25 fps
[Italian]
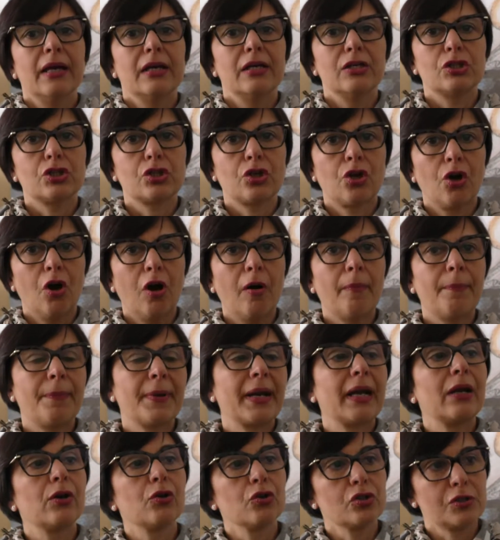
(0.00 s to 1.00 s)
eh,
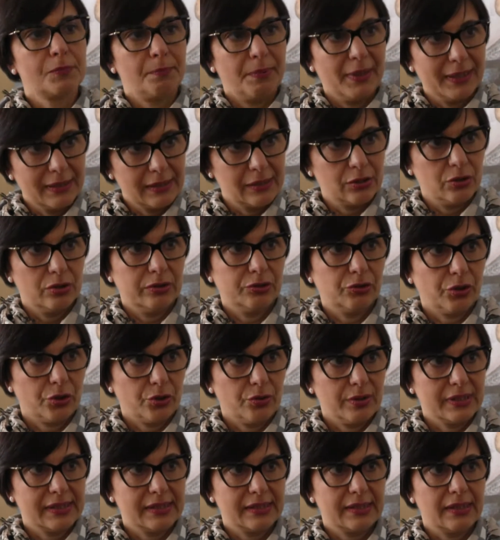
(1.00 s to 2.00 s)
scopre lo spazio
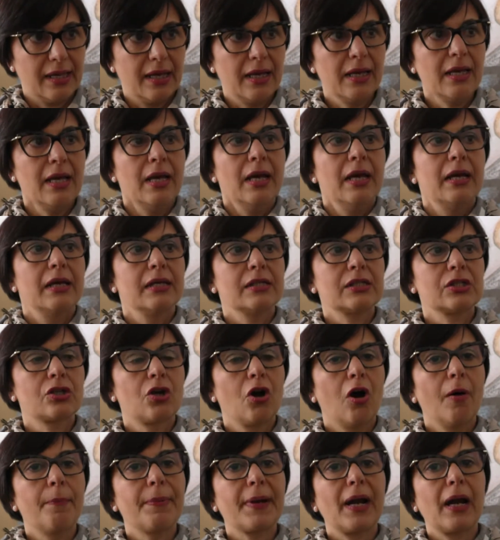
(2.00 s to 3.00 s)
intorno a sé, eh,
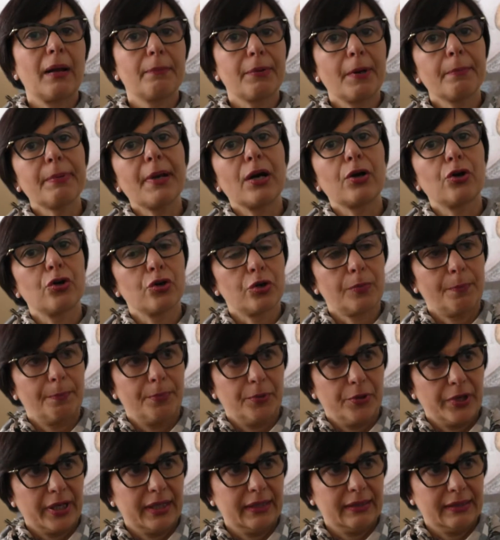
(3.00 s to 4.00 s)
scopre la propria
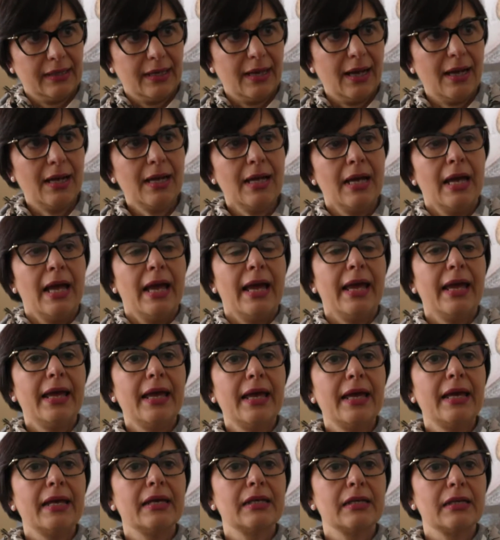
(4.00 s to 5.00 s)
corporeità
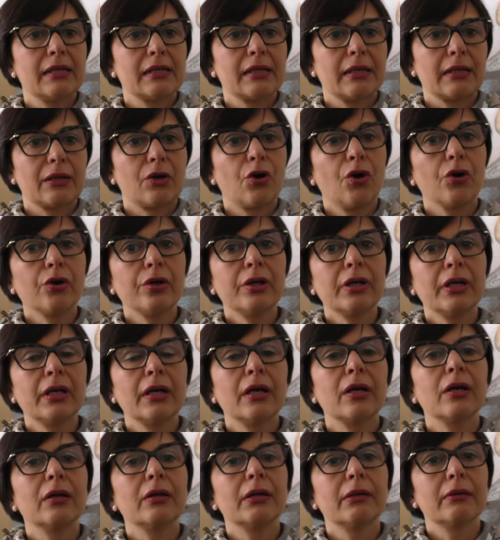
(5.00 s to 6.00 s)
e eh,
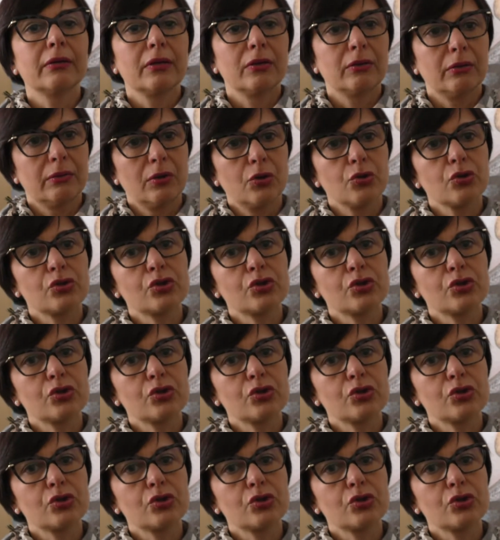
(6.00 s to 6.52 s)
con lo,